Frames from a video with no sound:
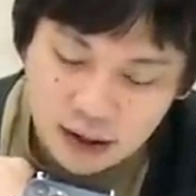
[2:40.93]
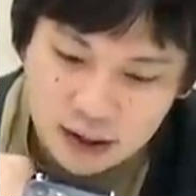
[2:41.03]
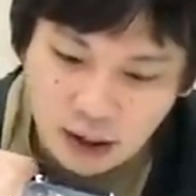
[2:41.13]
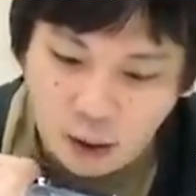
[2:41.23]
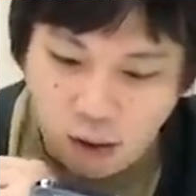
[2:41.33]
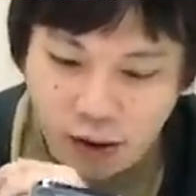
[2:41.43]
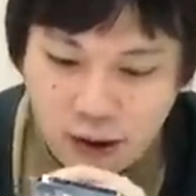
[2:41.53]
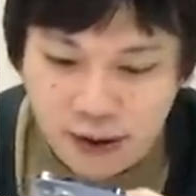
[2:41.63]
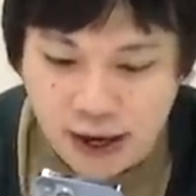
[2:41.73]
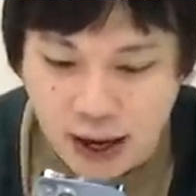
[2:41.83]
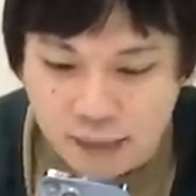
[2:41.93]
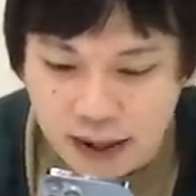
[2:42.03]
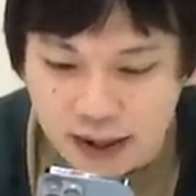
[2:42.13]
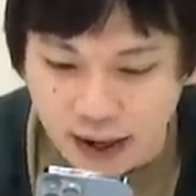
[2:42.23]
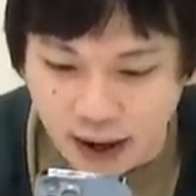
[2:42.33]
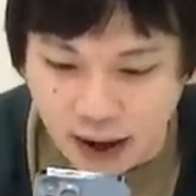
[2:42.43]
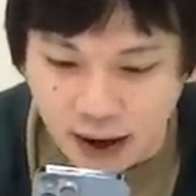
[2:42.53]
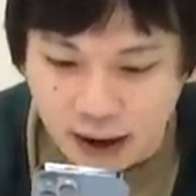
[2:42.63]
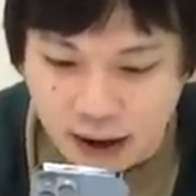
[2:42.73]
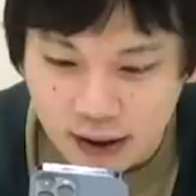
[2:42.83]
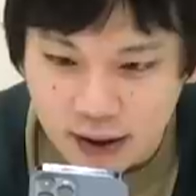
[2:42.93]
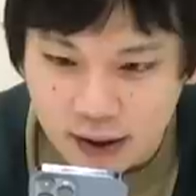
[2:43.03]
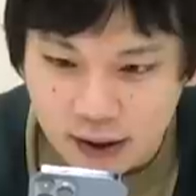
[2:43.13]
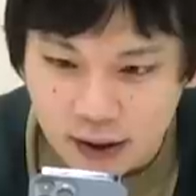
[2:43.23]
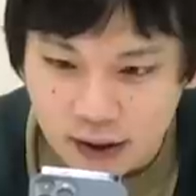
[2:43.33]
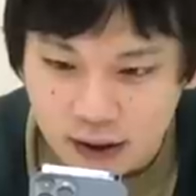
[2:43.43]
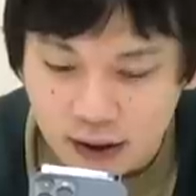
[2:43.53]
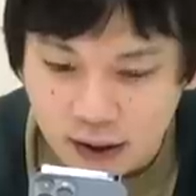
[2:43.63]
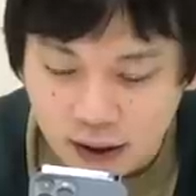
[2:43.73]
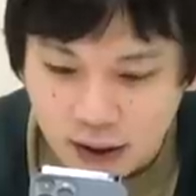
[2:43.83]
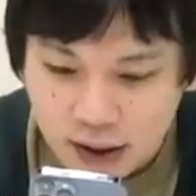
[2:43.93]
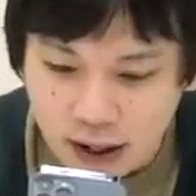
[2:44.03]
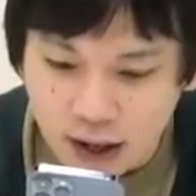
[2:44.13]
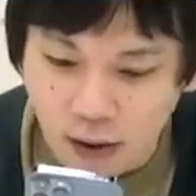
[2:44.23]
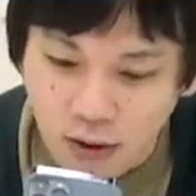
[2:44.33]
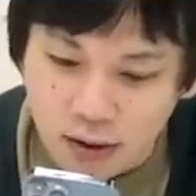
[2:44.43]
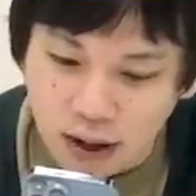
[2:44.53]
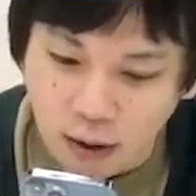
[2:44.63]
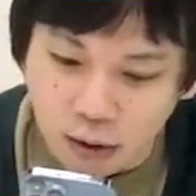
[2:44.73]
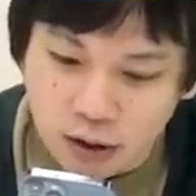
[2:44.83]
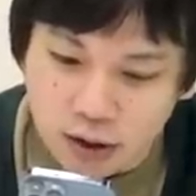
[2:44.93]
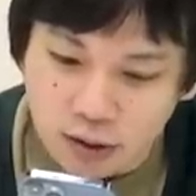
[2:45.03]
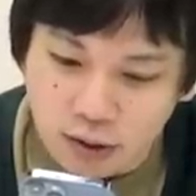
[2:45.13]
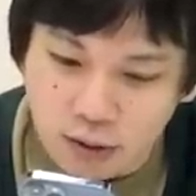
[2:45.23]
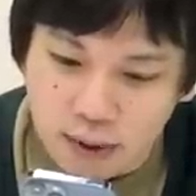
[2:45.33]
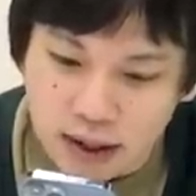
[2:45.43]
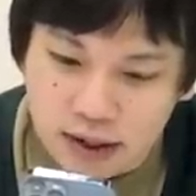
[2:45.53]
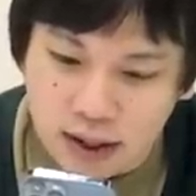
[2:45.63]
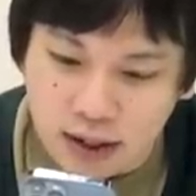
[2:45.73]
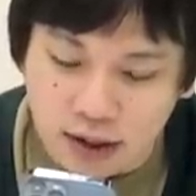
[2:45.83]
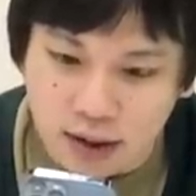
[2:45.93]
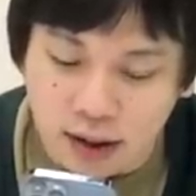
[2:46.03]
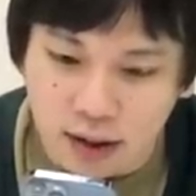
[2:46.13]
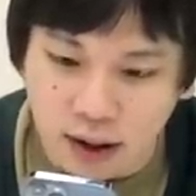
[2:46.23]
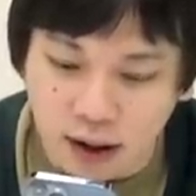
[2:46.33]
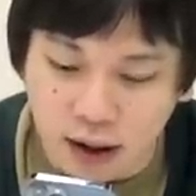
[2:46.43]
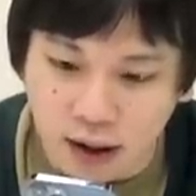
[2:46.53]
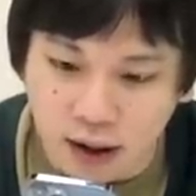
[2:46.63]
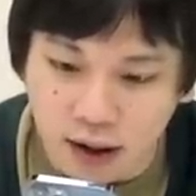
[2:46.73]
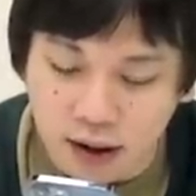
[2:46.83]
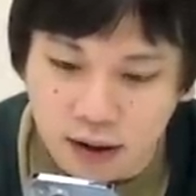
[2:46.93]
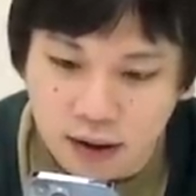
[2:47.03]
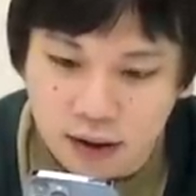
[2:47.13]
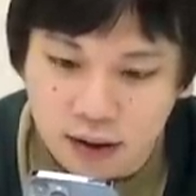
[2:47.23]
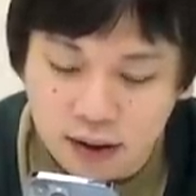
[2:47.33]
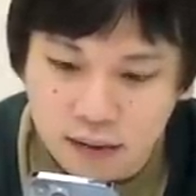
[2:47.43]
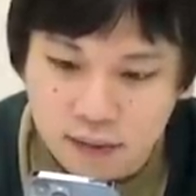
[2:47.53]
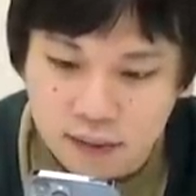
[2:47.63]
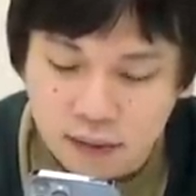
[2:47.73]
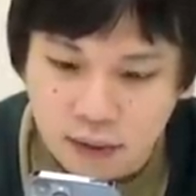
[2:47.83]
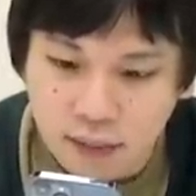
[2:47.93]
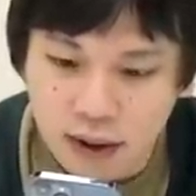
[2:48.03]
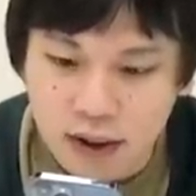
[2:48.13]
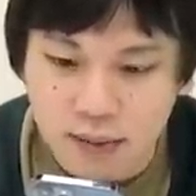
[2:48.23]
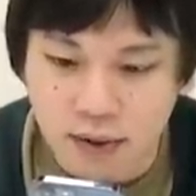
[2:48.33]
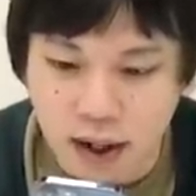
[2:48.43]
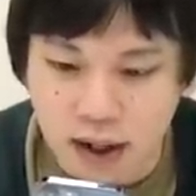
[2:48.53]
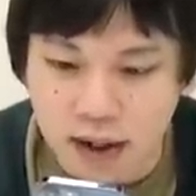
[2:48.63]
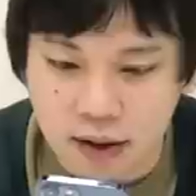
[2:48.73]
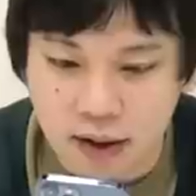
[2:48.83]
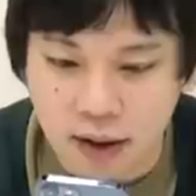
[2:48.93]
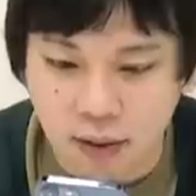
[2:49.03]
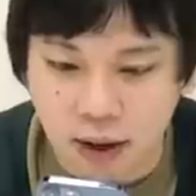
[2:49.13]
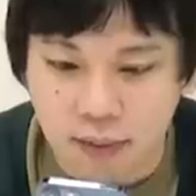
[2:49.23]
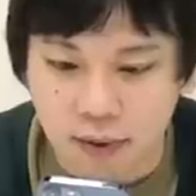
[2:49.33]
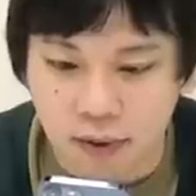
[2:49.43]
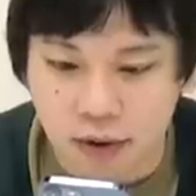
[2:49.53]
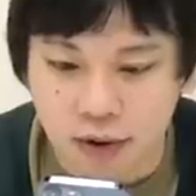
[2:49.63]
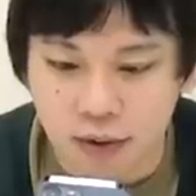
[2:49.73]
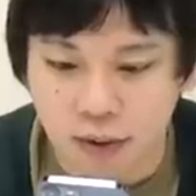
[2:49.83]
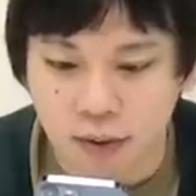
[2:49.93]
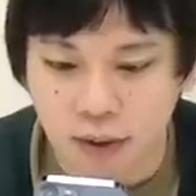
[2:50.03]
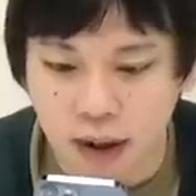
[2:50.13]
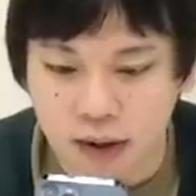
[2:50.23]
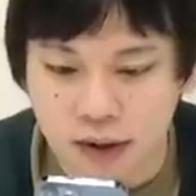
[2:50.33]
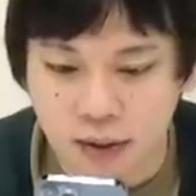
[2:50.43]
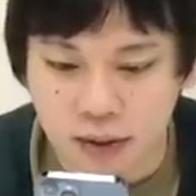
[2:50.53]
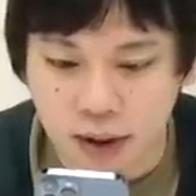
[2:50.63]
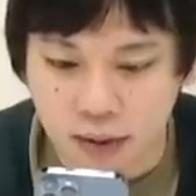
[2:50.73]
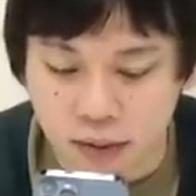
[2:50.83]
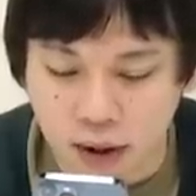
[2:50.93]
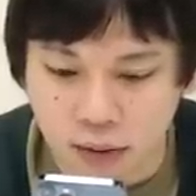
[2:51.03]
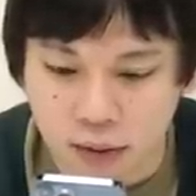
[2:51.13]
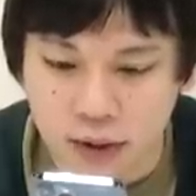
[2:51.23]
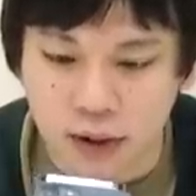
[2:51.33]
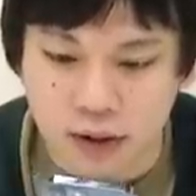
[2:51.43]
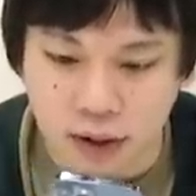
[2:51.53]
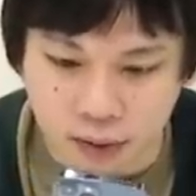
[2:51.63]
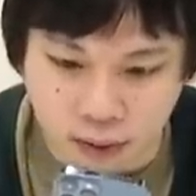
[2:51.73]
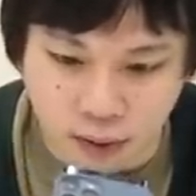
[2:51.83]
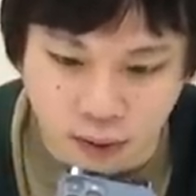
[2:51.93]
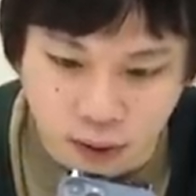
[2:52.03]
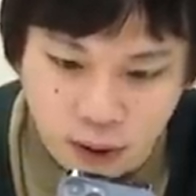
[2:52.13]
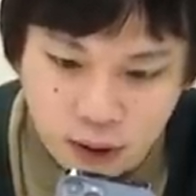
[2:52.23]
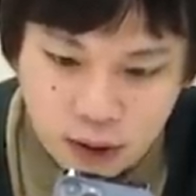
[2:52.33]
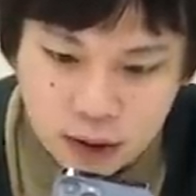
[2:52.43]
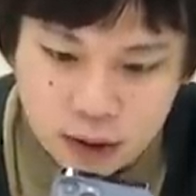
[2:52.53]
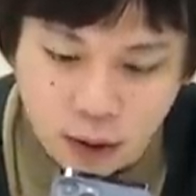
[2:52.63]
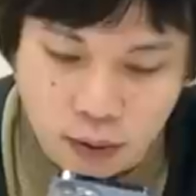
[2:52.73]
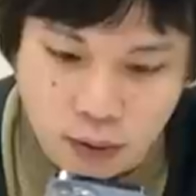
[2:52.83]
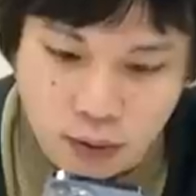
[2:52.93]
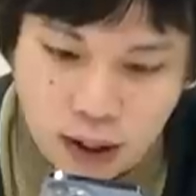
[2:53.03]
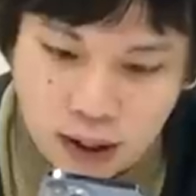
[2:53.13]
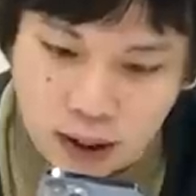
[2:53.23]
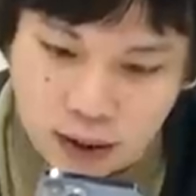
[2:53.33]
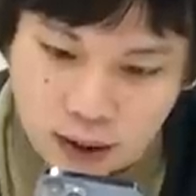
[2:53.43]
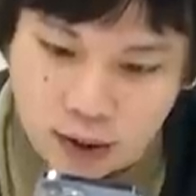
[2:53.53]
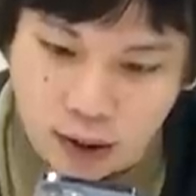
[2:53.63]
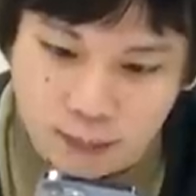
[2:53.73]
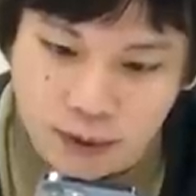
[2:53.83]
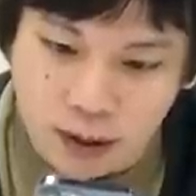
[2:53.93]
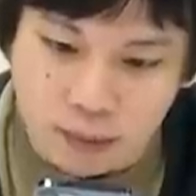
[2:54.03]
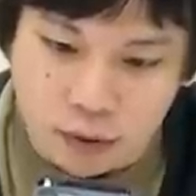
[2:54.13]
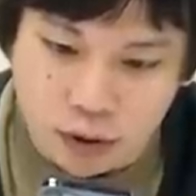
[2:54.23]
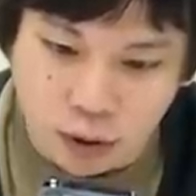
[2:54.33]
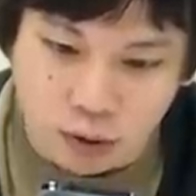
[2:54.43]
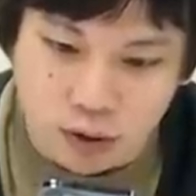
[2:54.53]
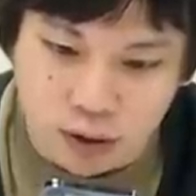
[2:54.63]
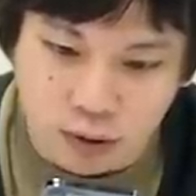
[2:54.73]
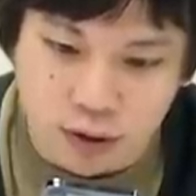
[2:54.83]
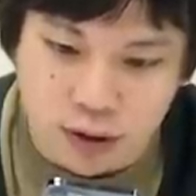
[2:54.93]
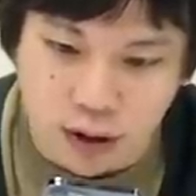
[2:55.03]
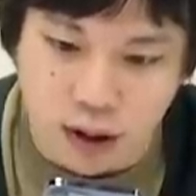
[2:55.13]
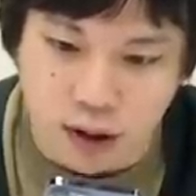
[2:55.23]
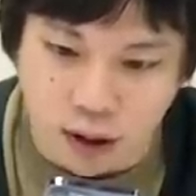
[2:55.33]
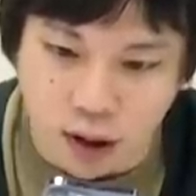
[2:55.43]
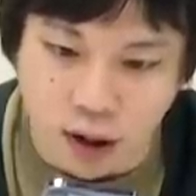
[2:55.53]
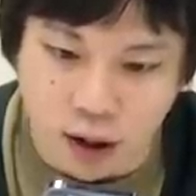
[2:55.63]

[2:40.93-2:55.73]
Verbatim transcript: いやこれはやばいねいや今回星4号マジで光ってんなまあいつもね比較的コラボの星4号は強くなることが多いんですけどその中で比べても超強いんじゃないかな